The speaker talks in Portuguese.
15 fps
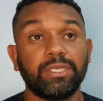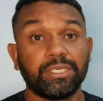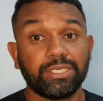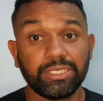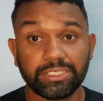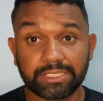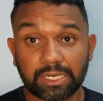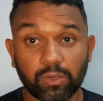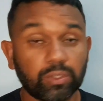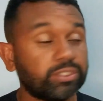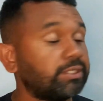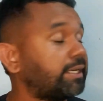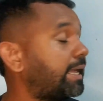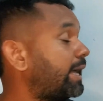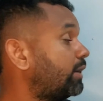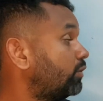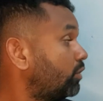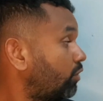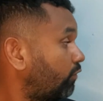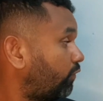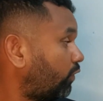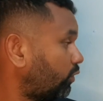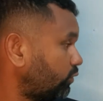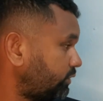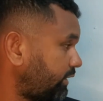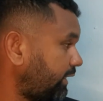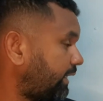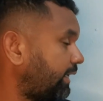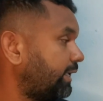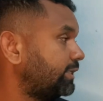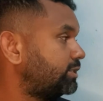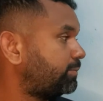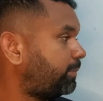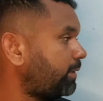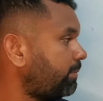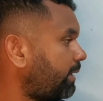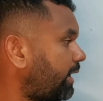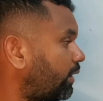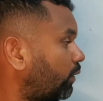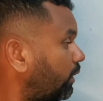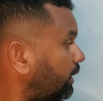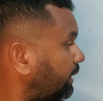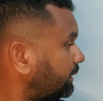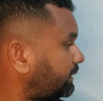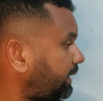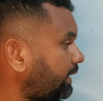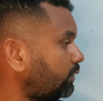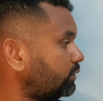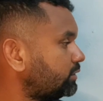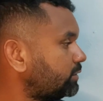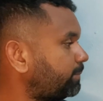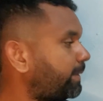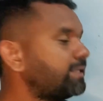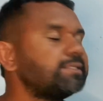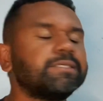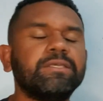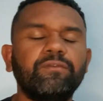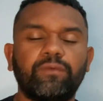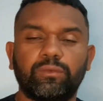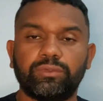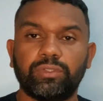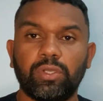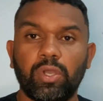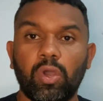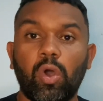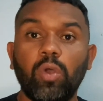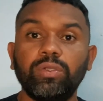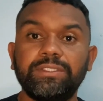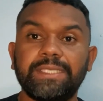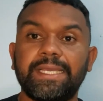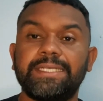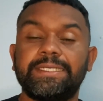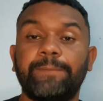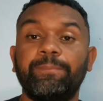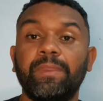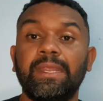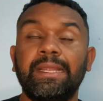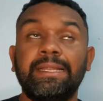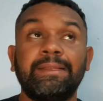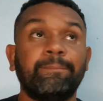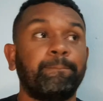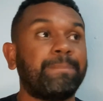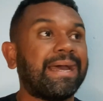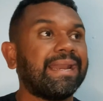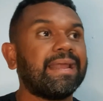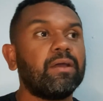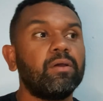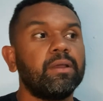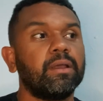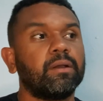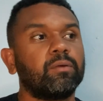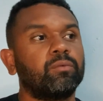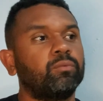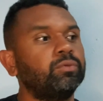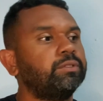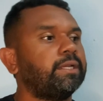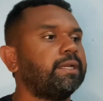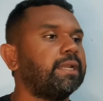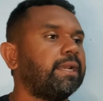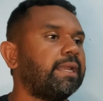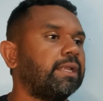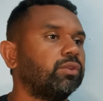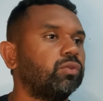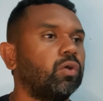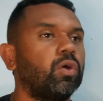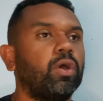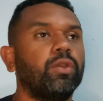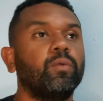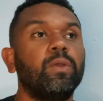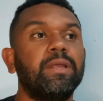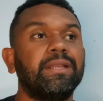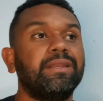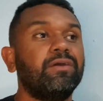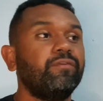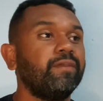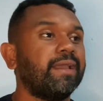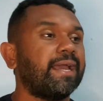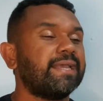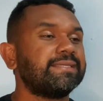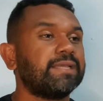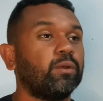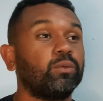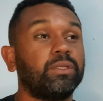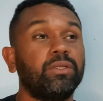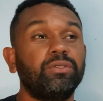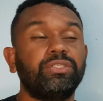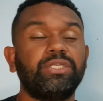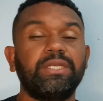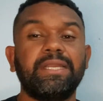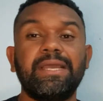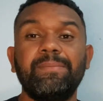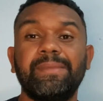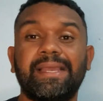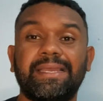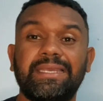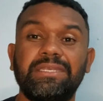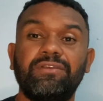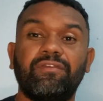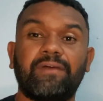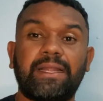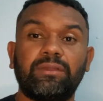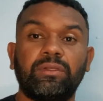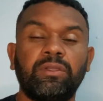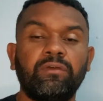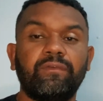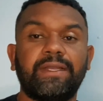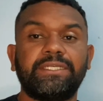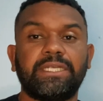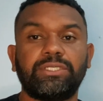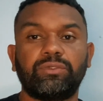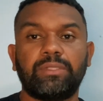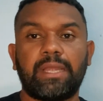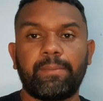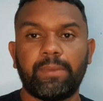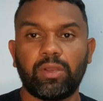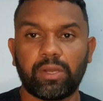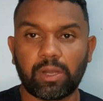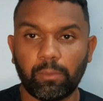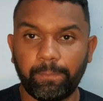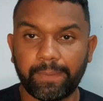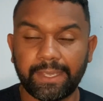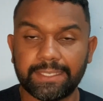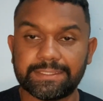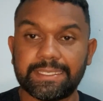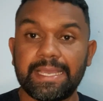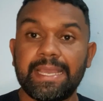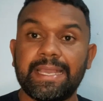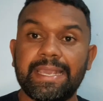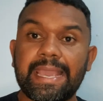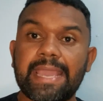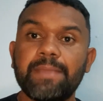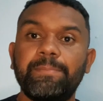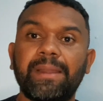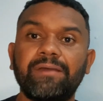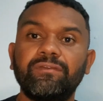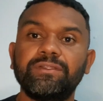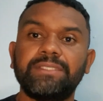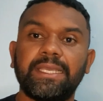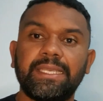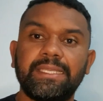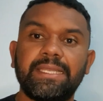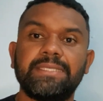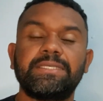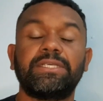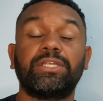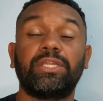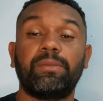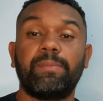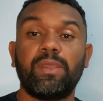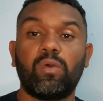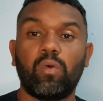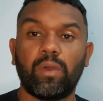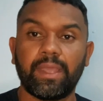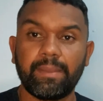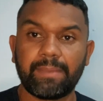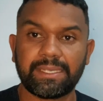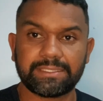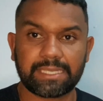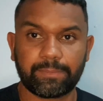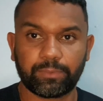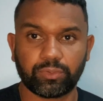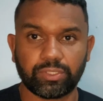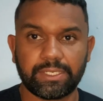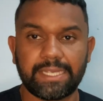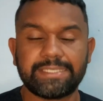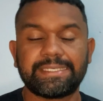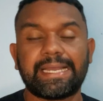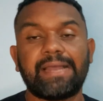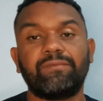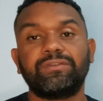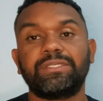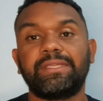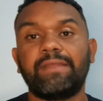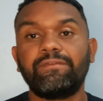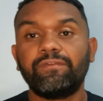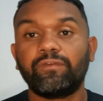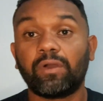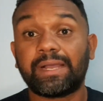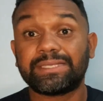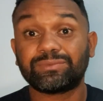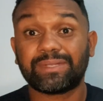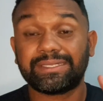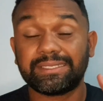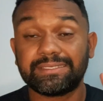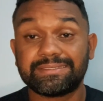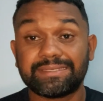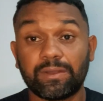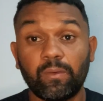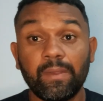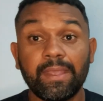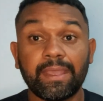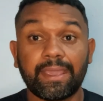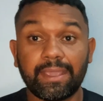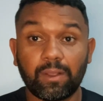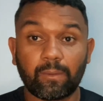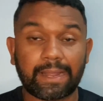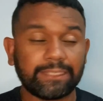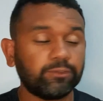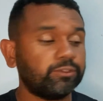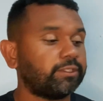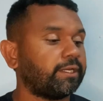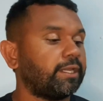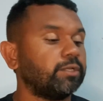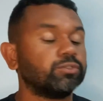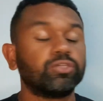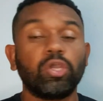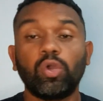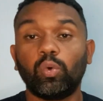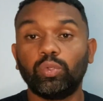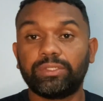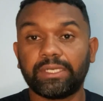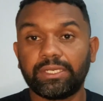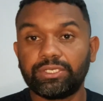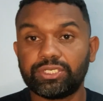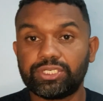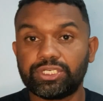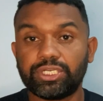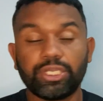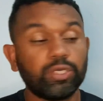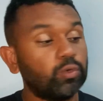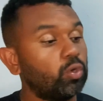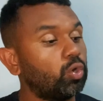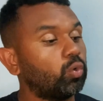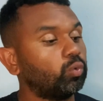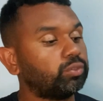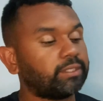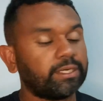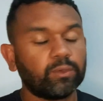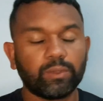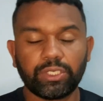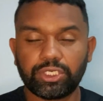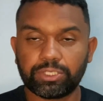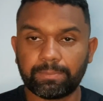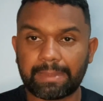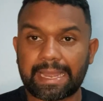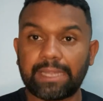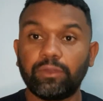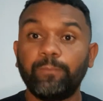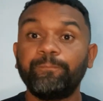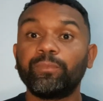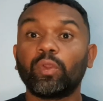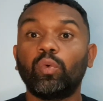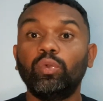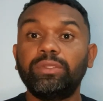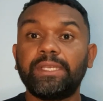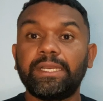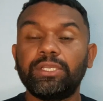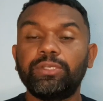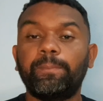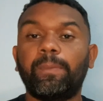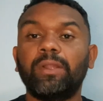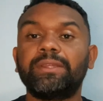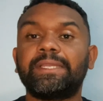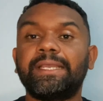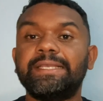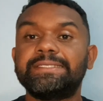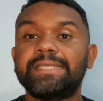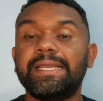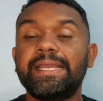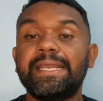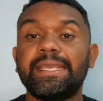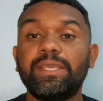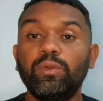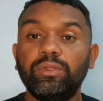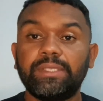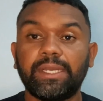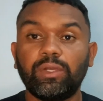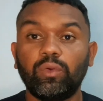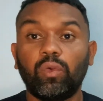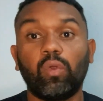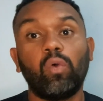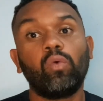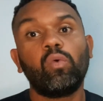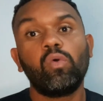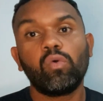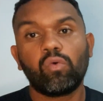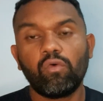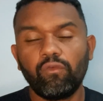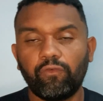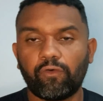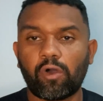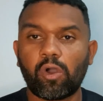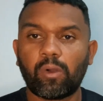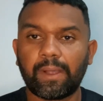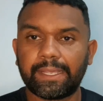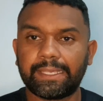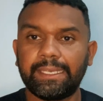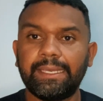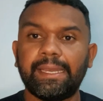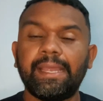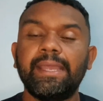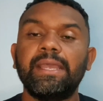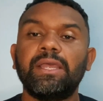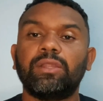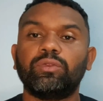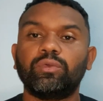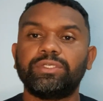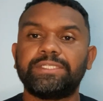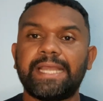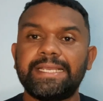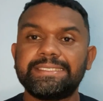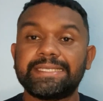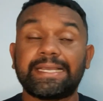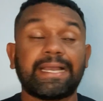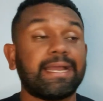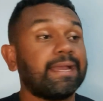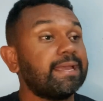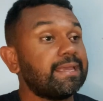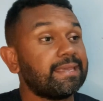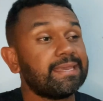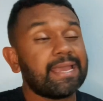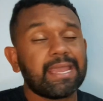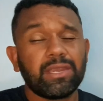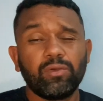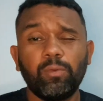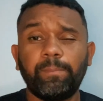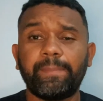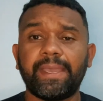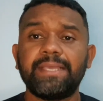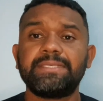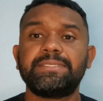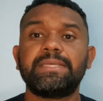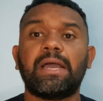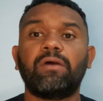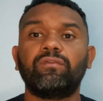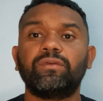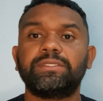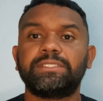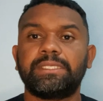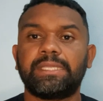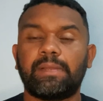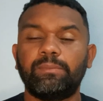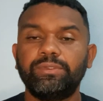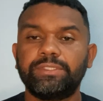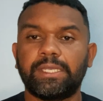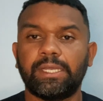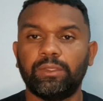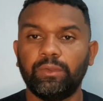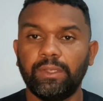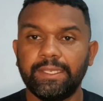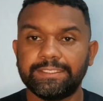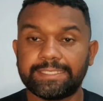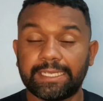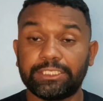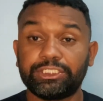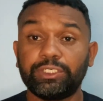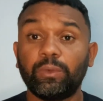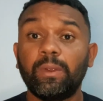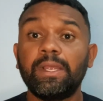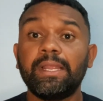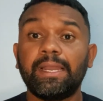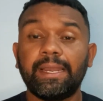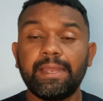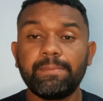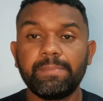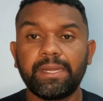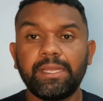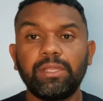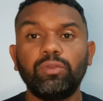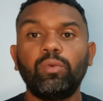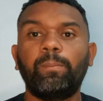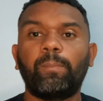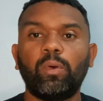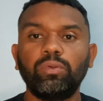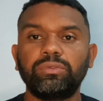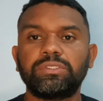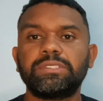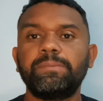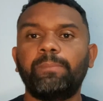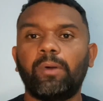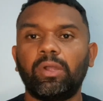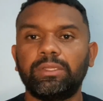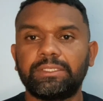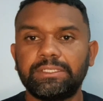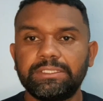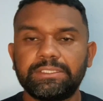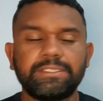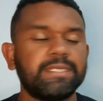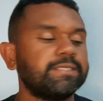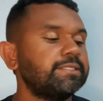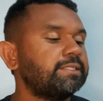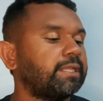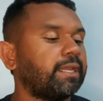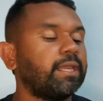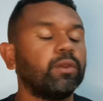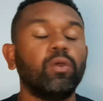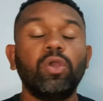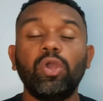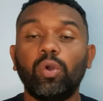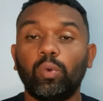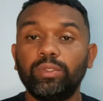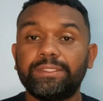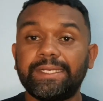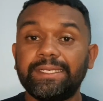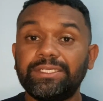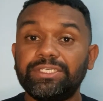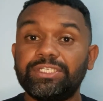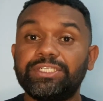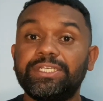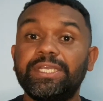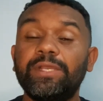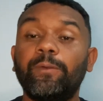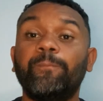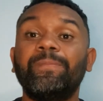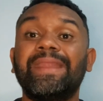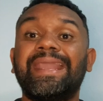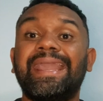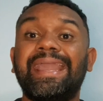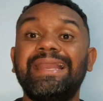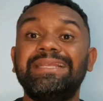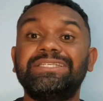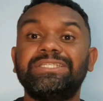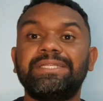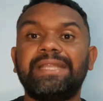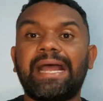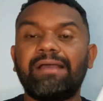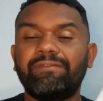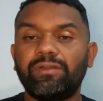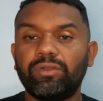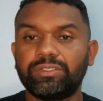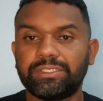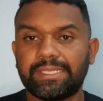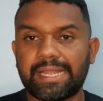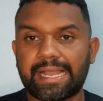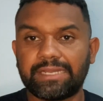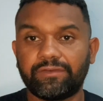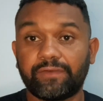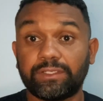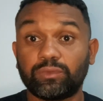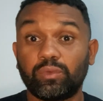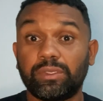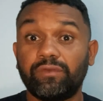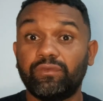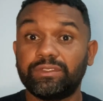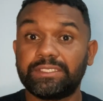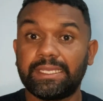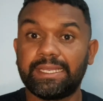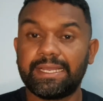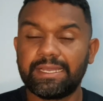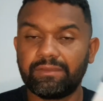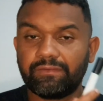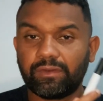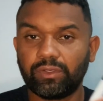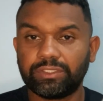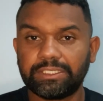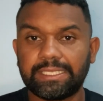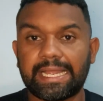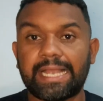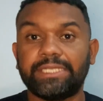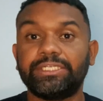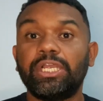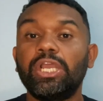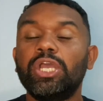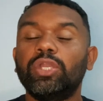extraordinário foram os seguintes: primeiro, treinos específicos, ou seja, parar com treino aleatório, não ficar executando dinâmica que de fato não vai te ajudar a melhorar o pace. E aí, para você que deseja também correr mais rápido de 10K, você deve focar sua atenção em quatro treinos: o treino de tiro, o treino ritmado, o treino de potência e o treino longo, com foco aqui, né, nos 10K e aí no pace alvo que você está buscando, certinho? Lembrando pontos importantes desse treino: o treino de tiro ele te dá velocidade, faz com que você ganhe velocidade.